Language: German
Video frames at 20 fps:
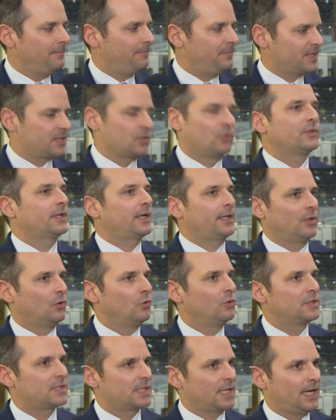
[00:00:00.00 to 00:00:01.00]
besonderen
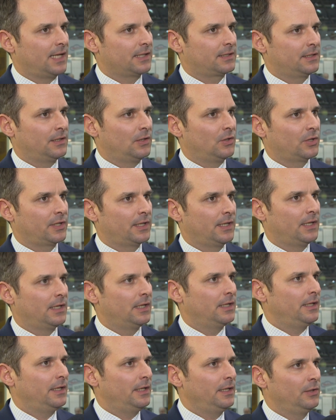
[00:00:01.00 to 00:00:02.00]
Holzarten auch.
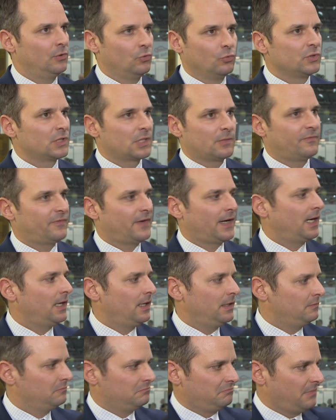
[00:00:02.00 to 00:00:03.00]
Ja. In unserem
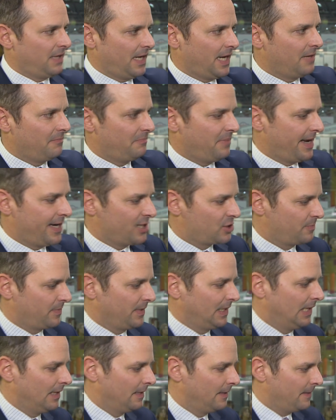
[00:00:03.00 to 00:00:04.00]
Fall ein
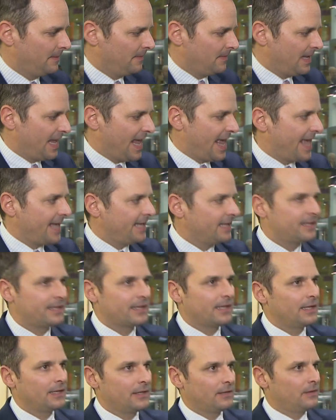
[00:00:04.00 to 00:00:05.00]
Beispiel
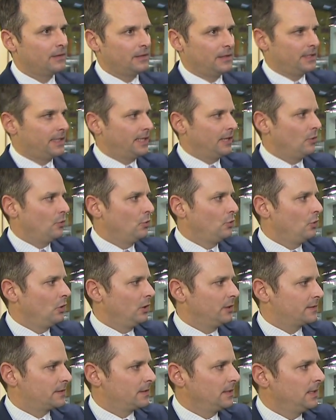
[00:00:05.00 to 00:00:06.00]
Eiche
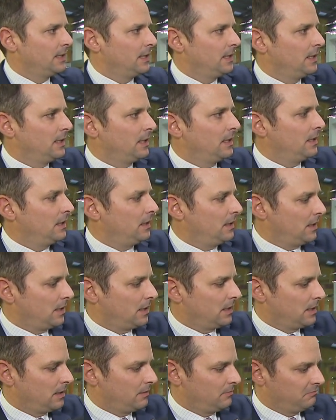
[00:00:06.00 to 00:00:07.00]
geölt.
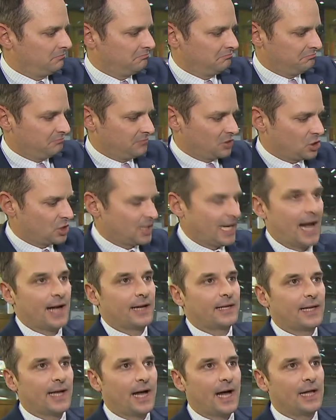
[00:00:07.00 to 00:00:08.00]
Ähm,
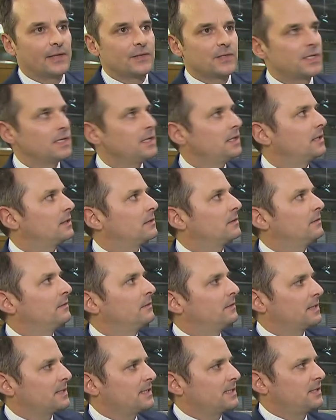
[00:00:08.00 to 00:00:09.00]
schlanke
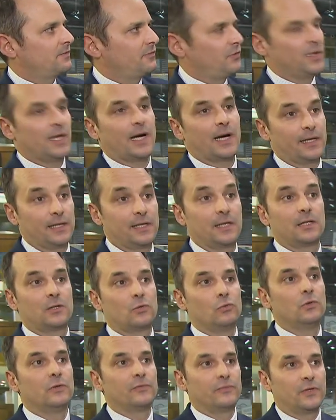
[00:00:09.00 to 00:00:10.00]
Ansichten. Das ist für die
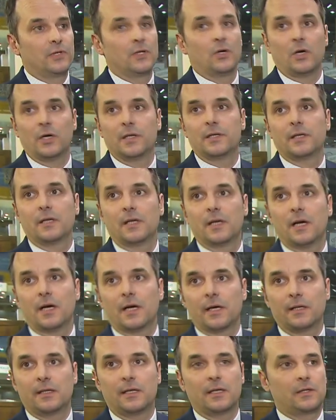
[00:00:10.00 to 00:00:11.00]
Architektur, für die heutige
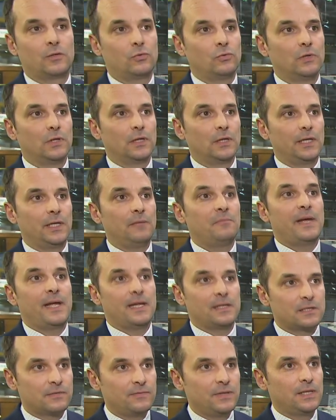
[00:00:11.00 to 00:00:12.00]
Architektur
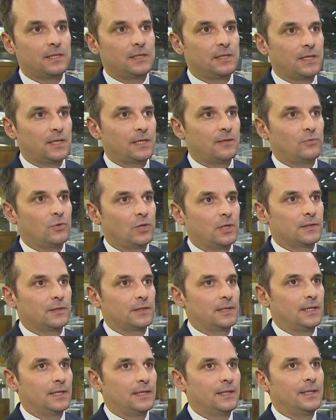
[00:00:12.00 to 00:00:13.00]
immens wichtig
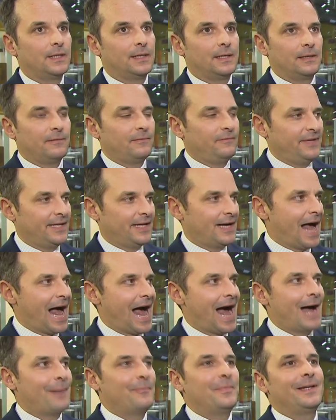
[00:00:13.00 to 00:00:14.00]
geworden. Ja. Wir
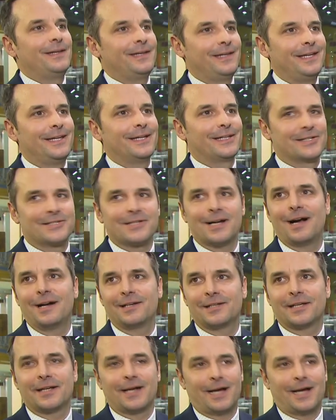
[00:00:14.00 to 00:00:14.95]
ahmen hier das alte